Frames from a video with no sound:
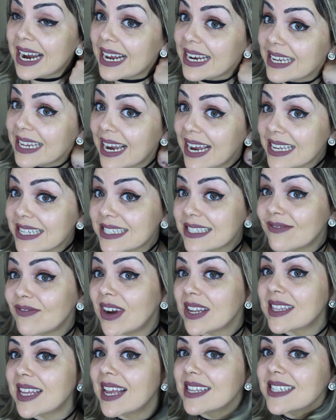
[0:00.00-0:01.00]
Aliás,
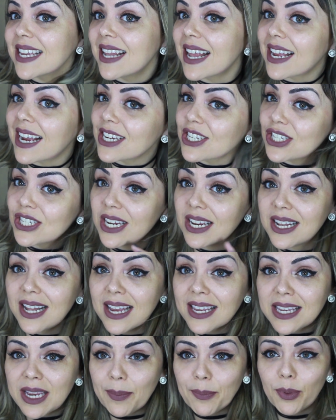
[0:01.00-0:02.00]
vai ter resenha da caixinha
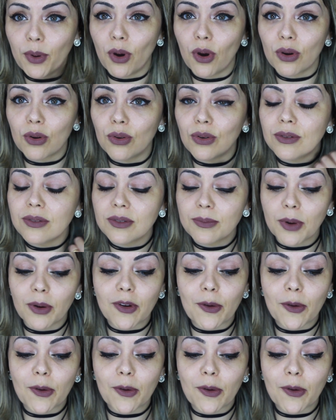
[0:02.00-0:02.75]
daqui a pouco.